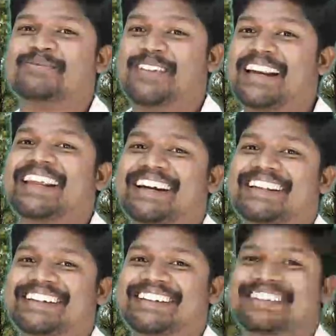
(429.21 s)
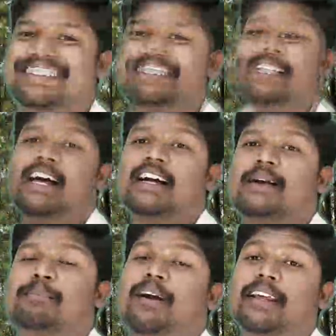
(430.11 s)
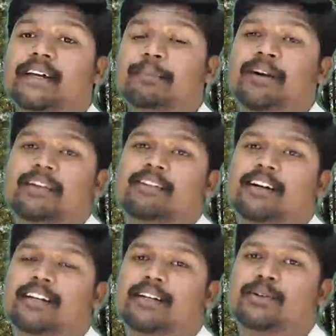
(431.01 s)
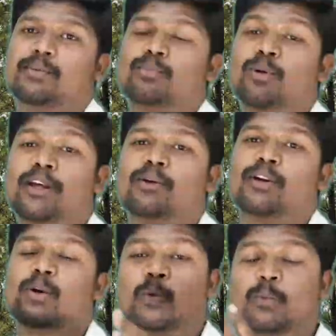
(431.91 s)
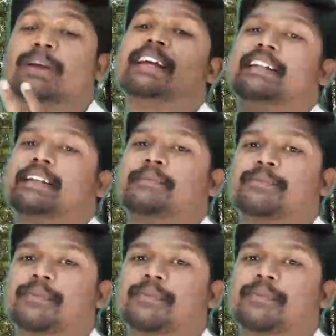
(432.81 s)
வேட்டையாடி இருக்குன்றது இதுதாங்க பழிக்கு பழி வாங்கின புலியோட உண்மை கதை